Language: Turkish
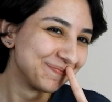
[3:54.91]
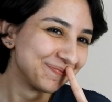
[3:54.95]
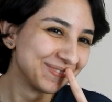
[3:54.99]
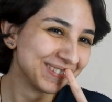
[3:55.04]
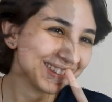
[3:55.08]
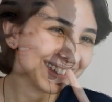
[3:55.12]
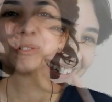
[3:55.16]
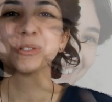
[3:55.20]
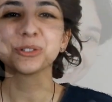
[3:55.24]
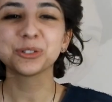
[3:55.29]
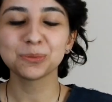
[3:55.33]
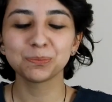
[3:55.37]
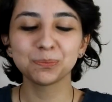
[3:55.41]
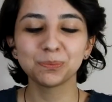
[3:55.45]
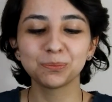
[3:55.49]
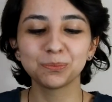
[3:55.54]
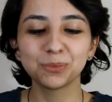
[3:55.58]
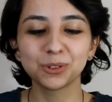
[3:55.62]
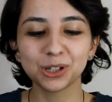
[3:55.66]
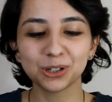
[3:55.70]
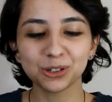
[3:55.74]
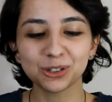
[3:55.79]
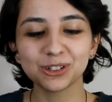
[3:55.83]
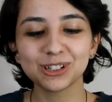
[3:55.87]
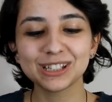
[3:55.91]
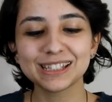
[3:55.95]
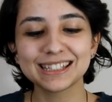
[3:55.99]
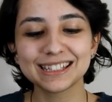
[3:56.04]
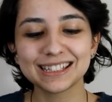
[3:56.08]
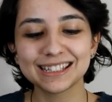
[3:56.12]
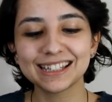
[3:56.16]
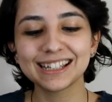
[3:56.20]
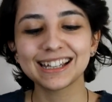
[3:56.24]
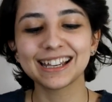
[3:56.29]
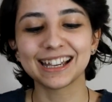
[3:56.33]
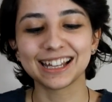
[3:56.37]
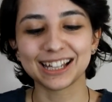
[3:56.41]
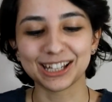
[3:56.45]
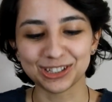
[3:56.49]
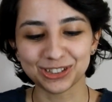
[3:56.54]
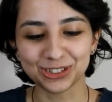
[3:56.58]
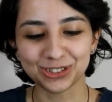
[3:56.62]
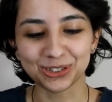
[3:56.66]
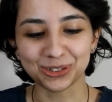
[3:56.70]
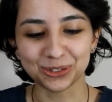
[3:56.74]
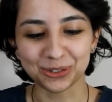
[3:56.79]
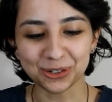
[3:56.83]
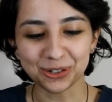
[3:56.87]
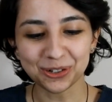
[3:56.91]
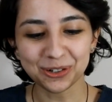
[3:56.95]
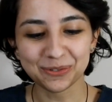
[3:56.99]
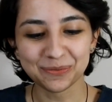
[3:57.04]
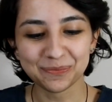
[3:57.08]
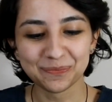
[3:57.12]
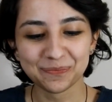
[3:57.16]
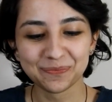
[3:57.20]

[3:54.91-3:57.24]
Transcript: Rus bürokrasisini eleştiriyor.